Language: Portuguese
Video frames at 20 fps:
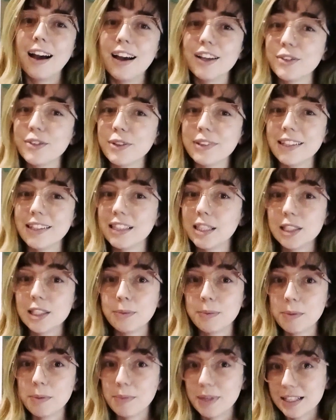As 80
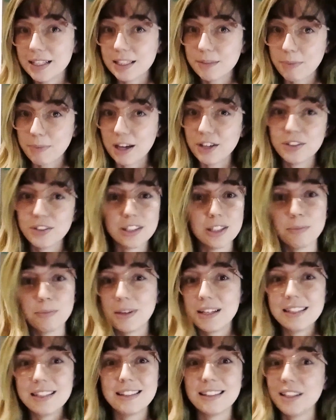primeiras páginas
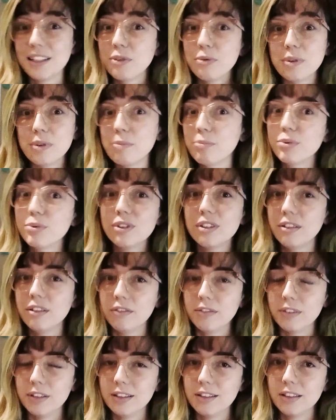pareciam
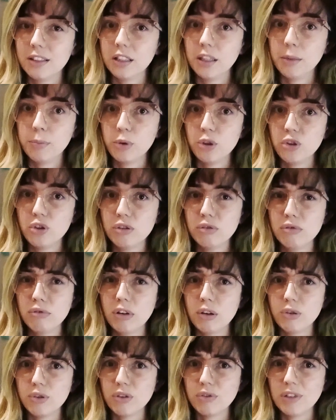impossíveis, e depois disso
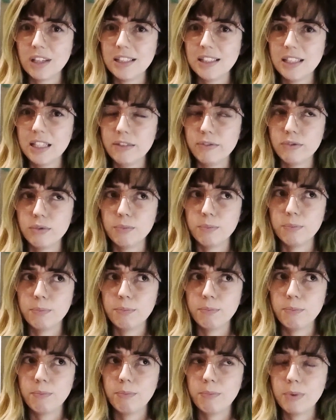eu já usei esse livro
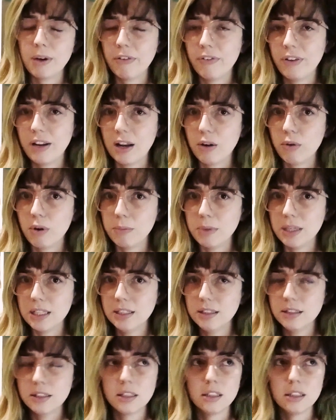para falar com
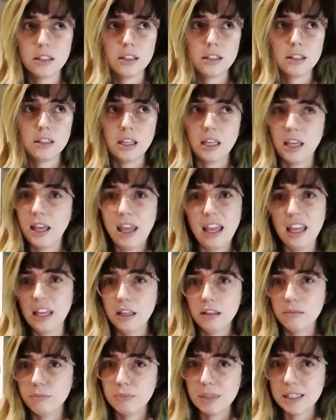amigas, em
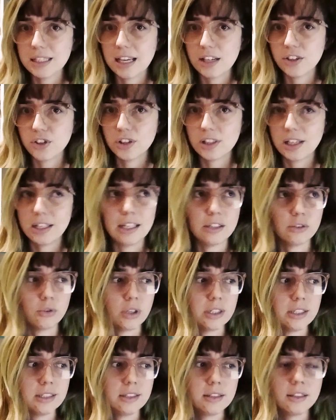mensagens
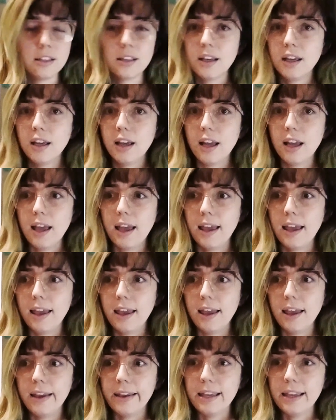aleatórias,
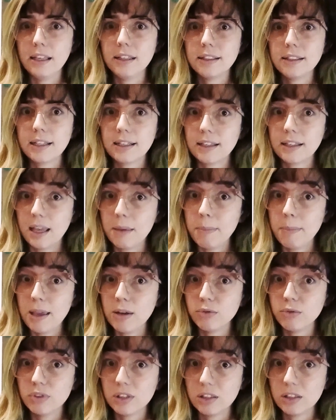é, em
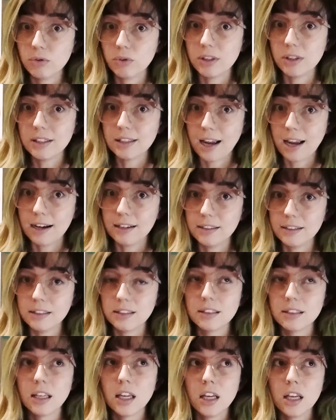e-mails, textões, cartas
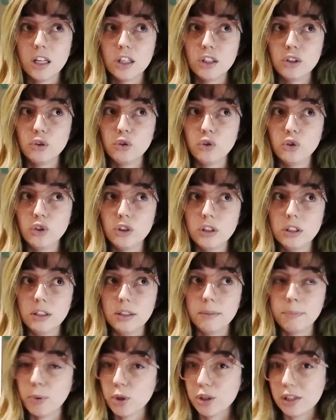
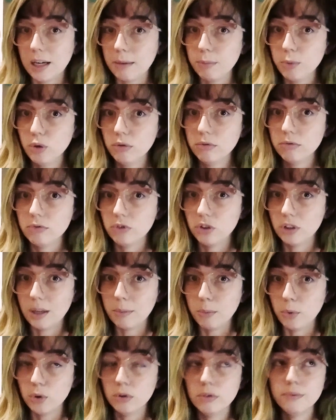de pós-término, de
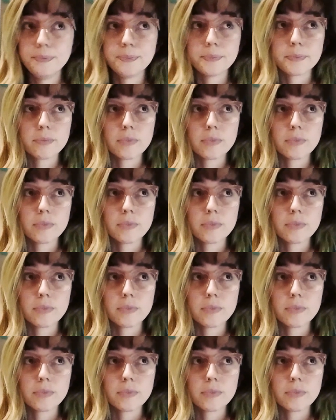namoro,